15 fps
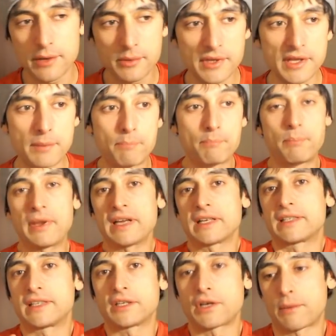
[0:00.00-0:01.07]
Quindi per
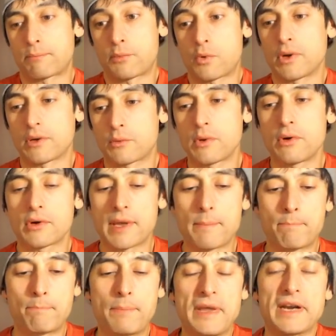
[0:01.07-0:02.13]
sé, cioè quello che
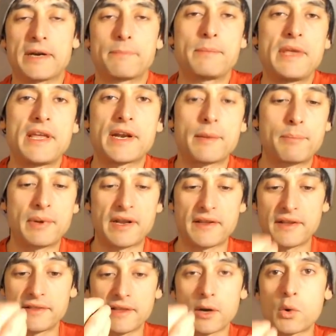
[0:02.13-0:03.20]
per me
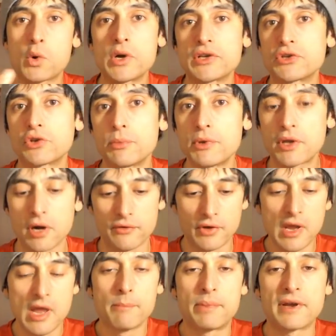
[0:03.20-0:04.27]
rappresenta questo microfono,
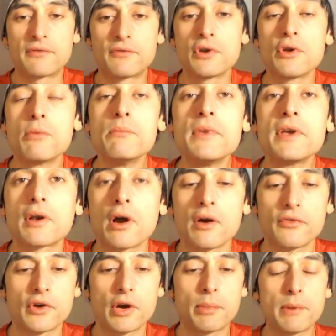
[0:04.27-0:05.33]
per voi è un
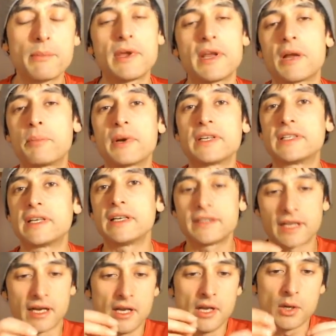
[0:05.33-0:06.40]
microfono, per me
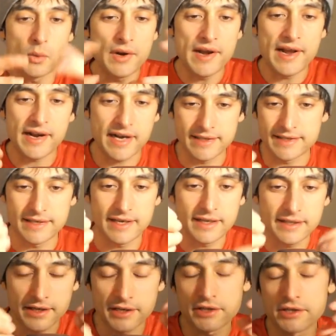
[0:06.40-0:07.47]
rappresenta quella
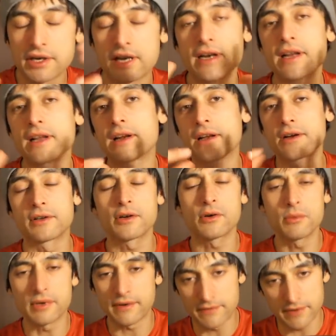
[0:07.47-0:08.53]
cazzata che ha le, le cose.
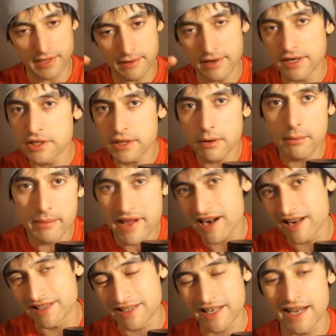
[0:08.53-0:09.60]
Comunque leggiamo bene
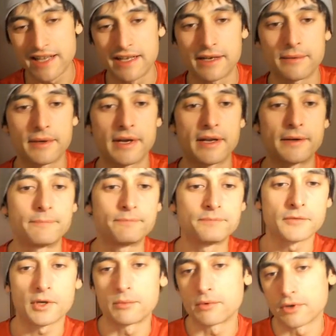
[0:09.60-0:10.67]
la scheda che magari
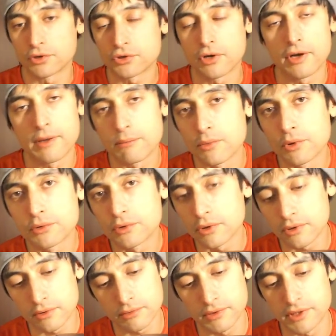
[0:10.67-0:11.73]
lo so è
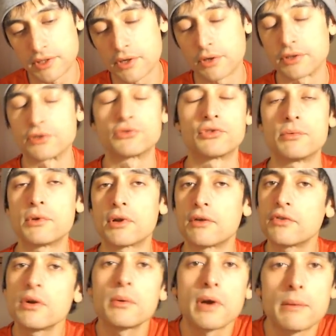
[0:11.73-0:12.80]
molto idiota sto microfono però a